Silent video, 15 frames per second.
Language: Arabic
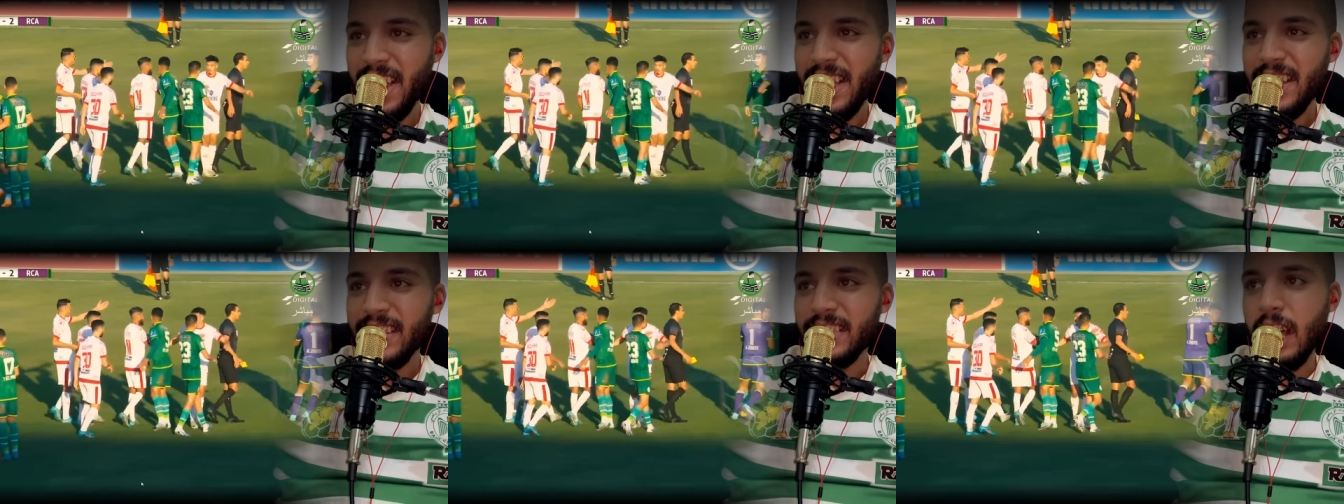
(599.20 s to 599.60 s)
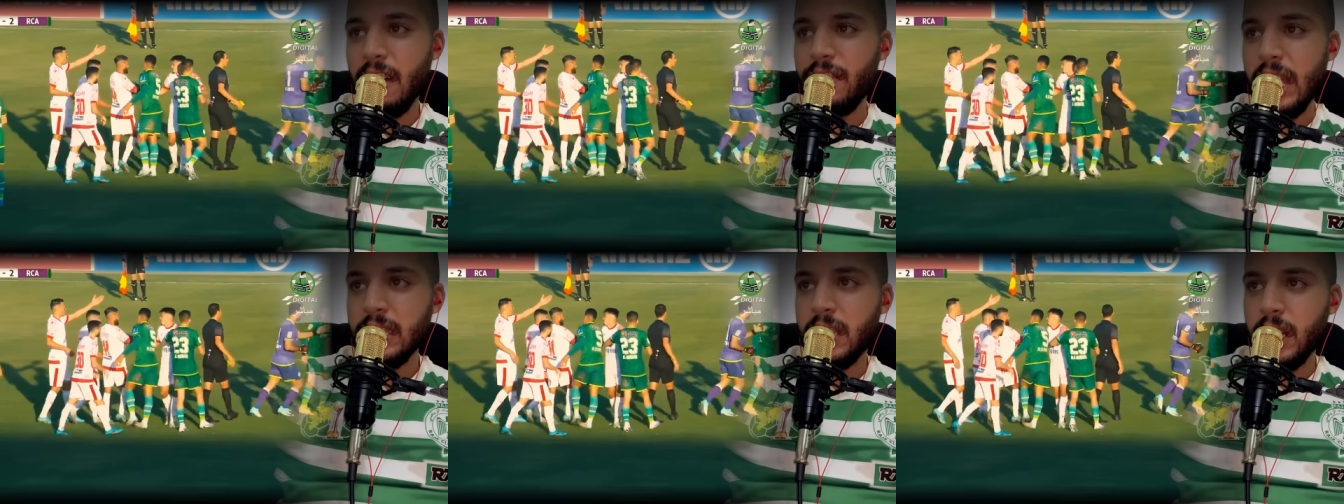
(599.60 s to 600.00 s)

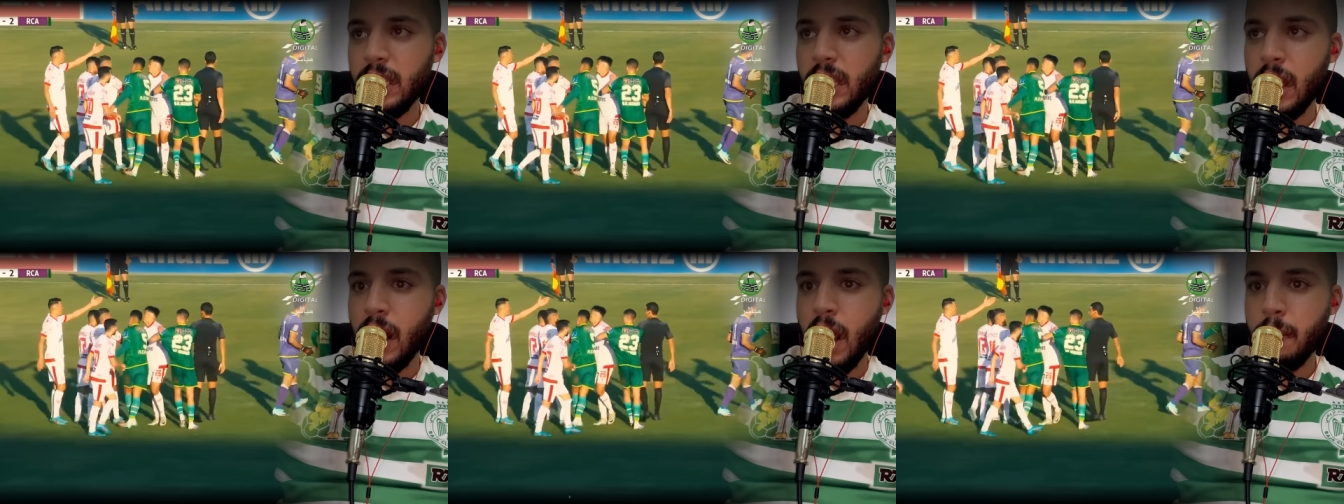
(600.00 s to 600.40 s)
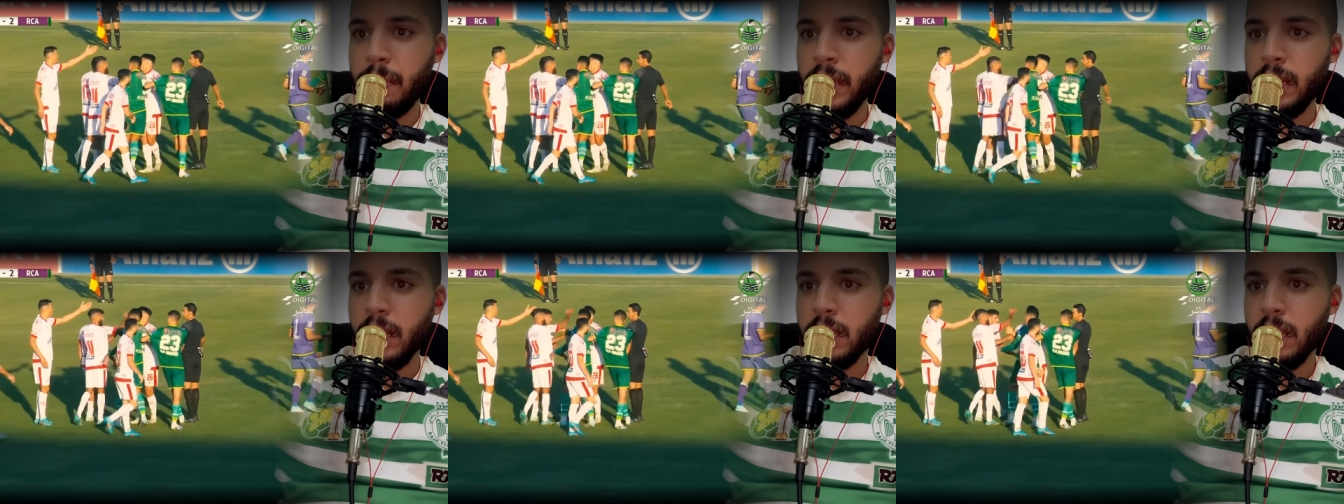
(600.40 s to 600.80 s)
صافي يا سريد
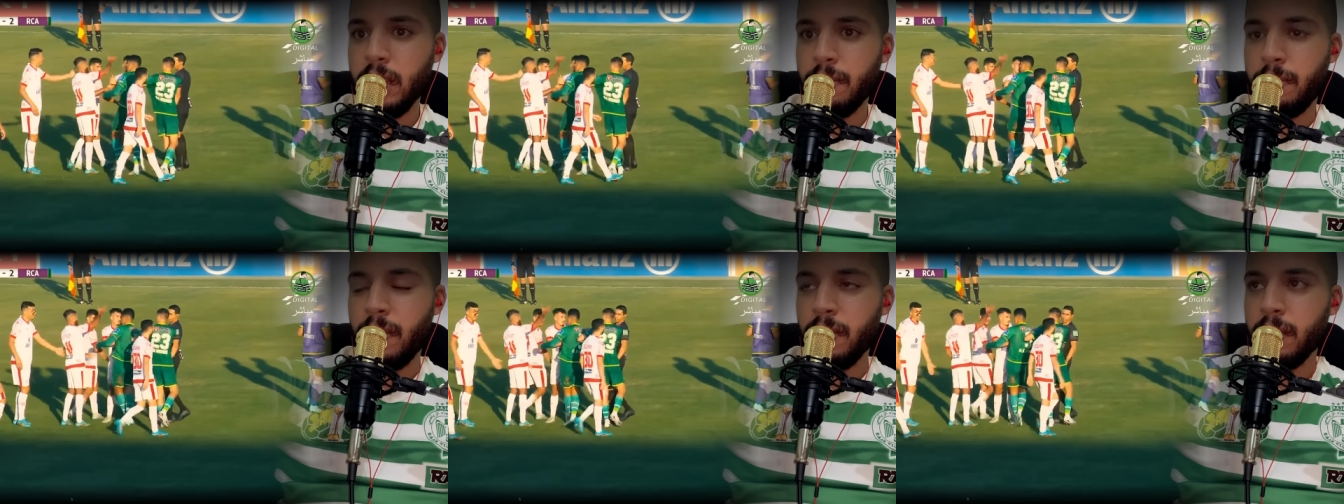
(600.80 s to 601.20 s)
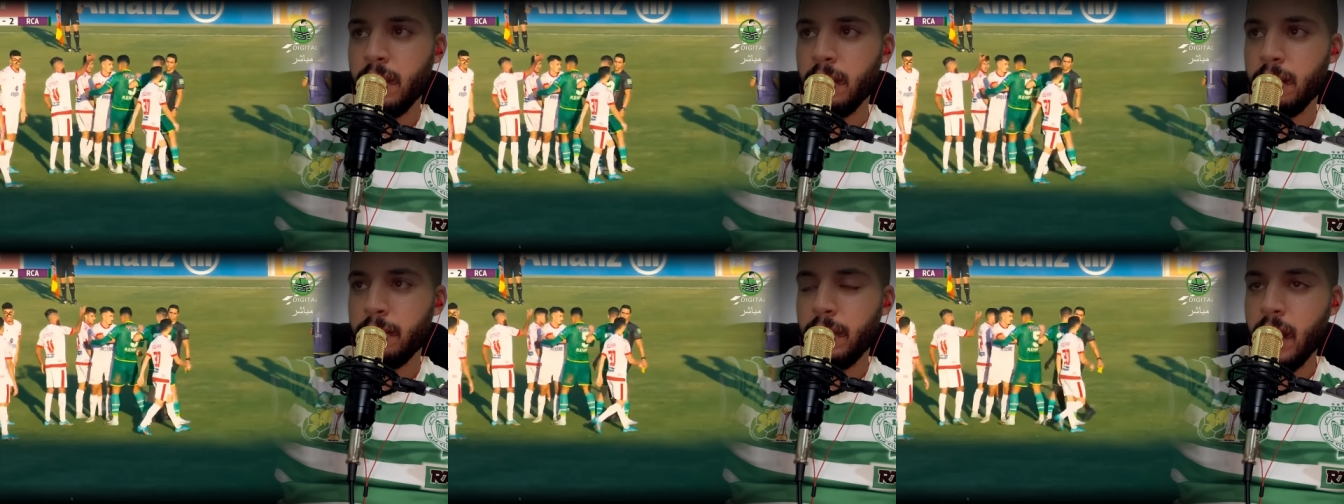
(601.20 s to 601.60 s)
انا اش
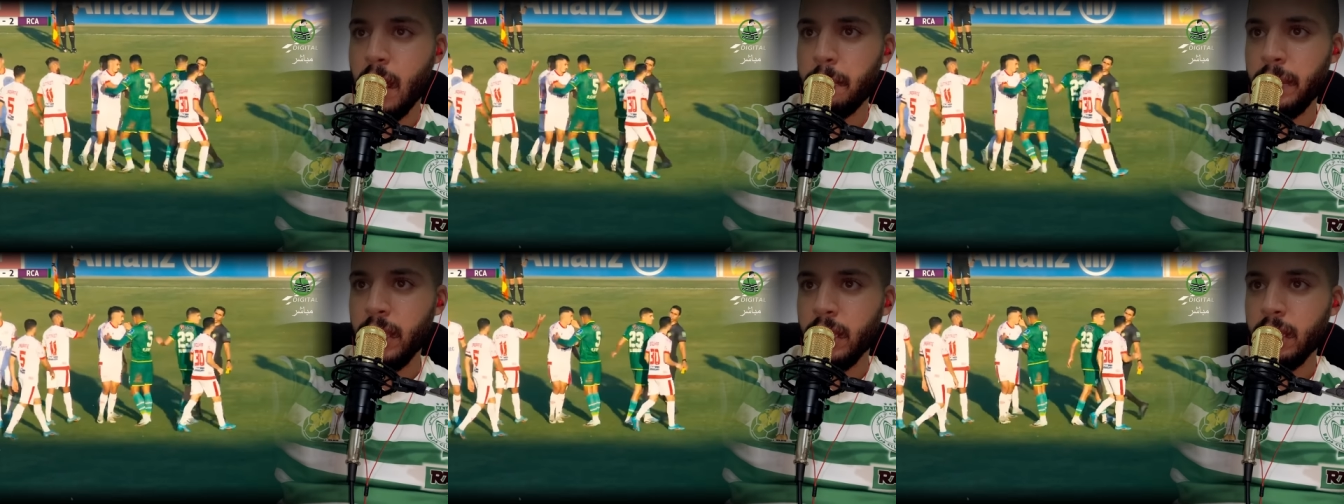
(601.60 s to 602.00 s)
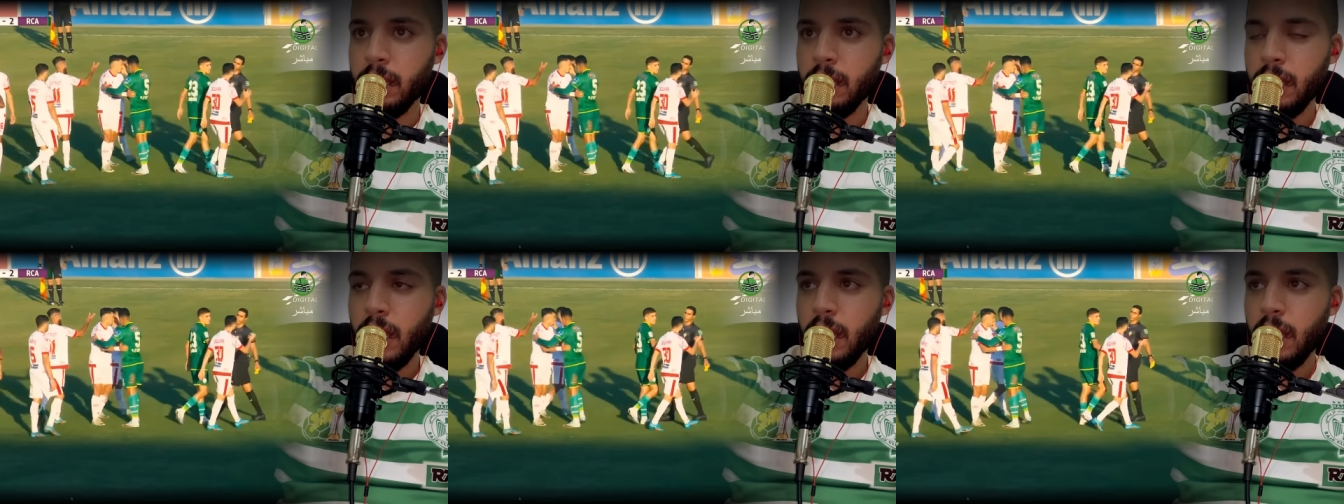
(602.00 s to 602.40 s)
لابحين
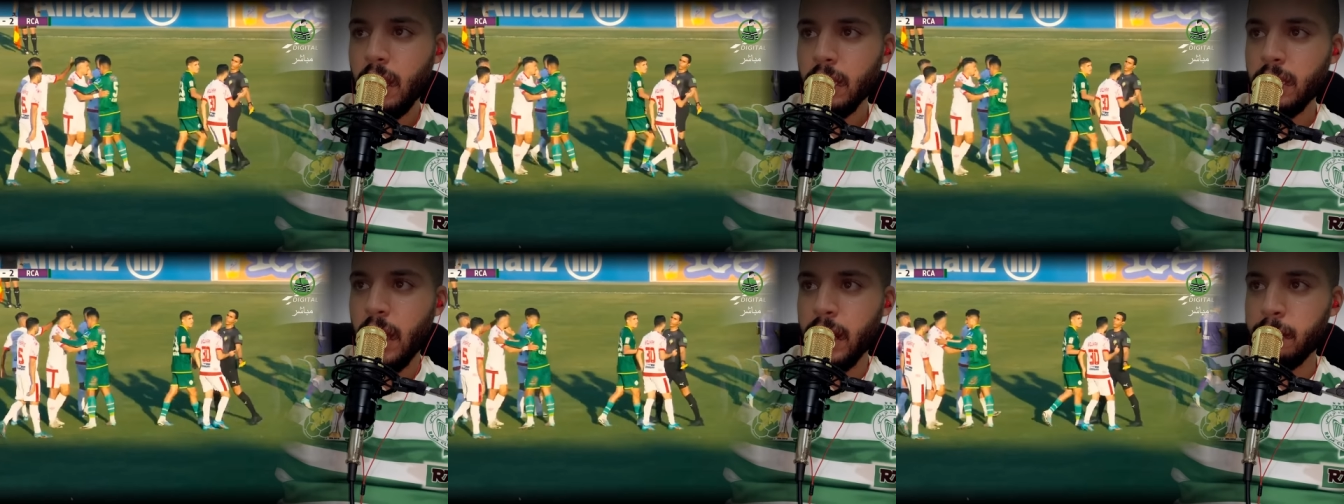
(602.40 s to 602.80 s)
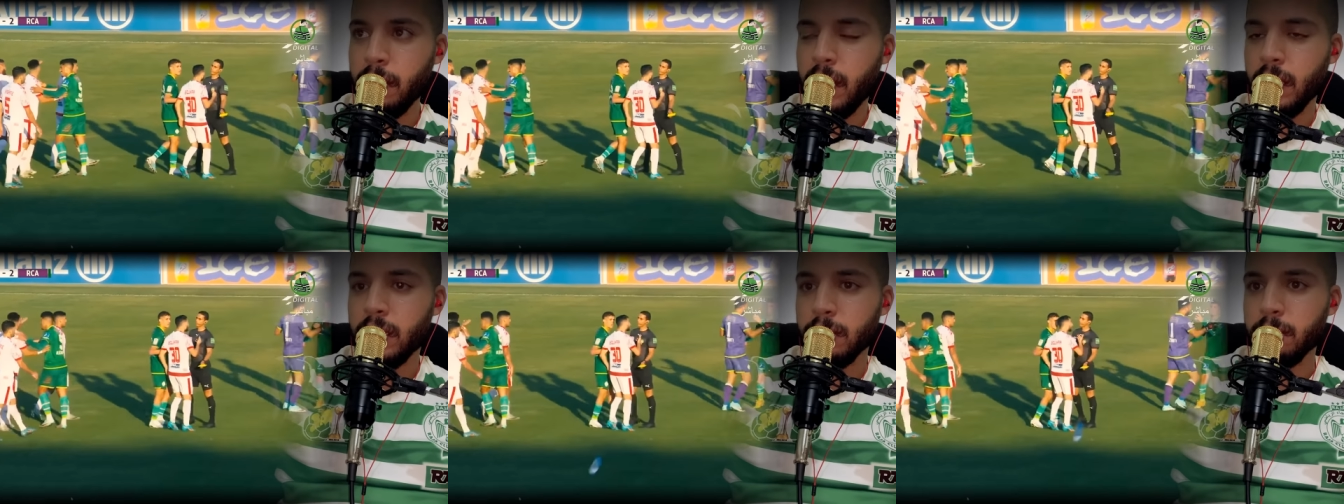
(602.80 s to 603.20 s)
احترم
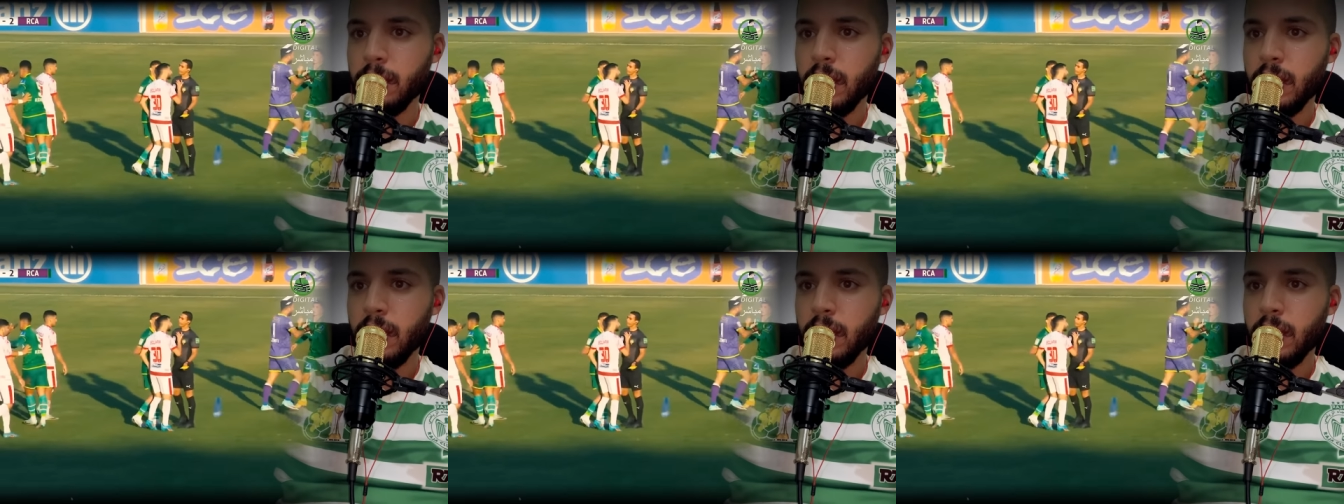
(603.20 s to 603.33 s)
الخصم